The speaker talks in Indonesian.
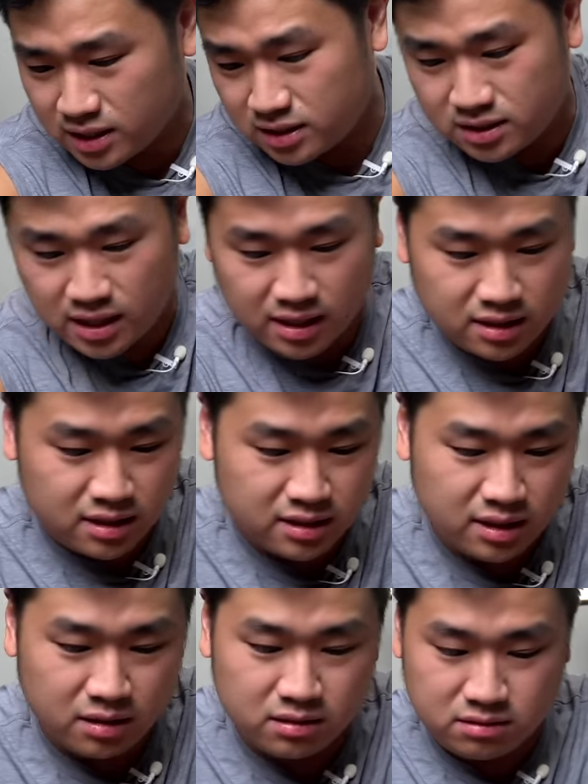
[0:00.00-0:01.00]
kasih standar
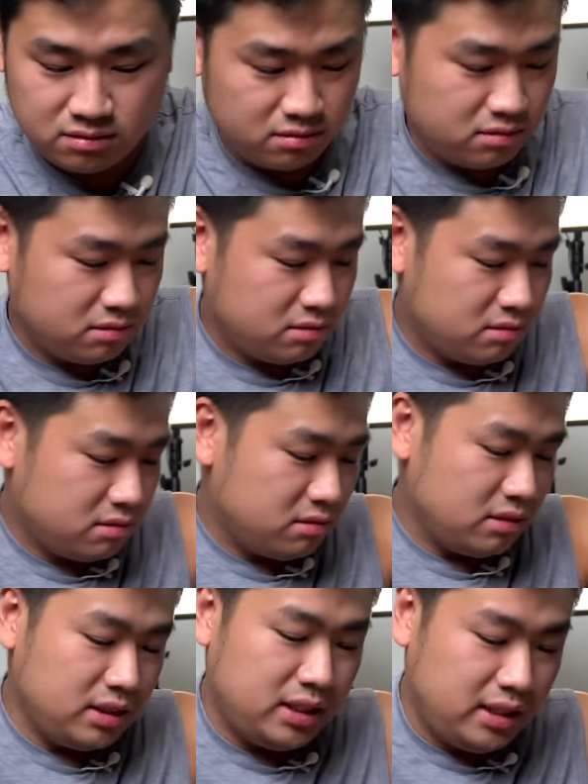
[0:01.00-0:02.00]
yang
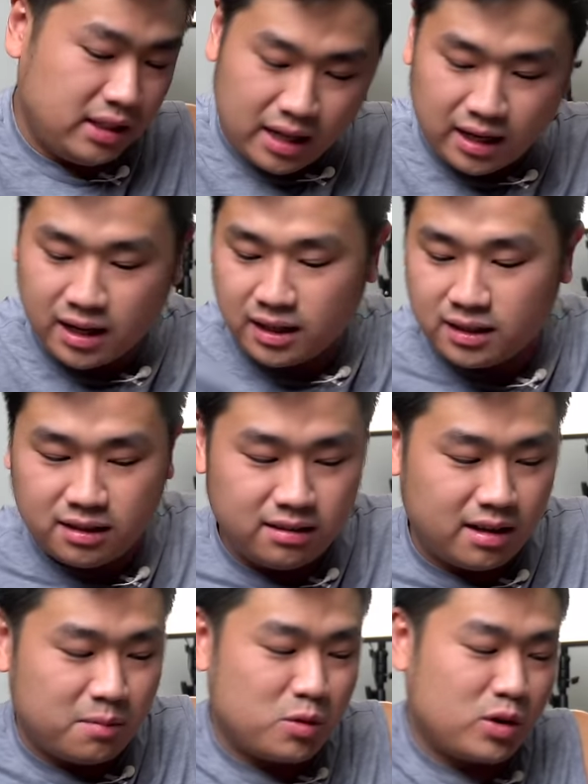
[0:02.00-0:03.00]
gila lagi
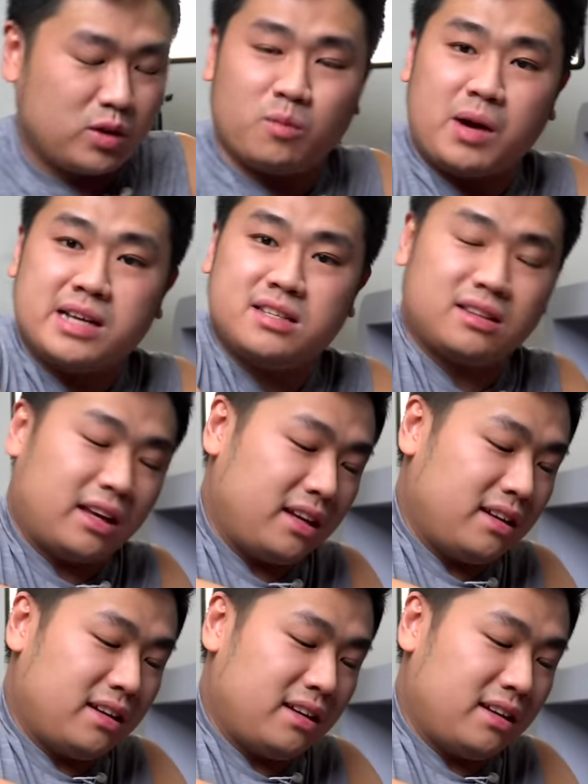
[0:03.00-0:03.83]
dengan monitor budget kayak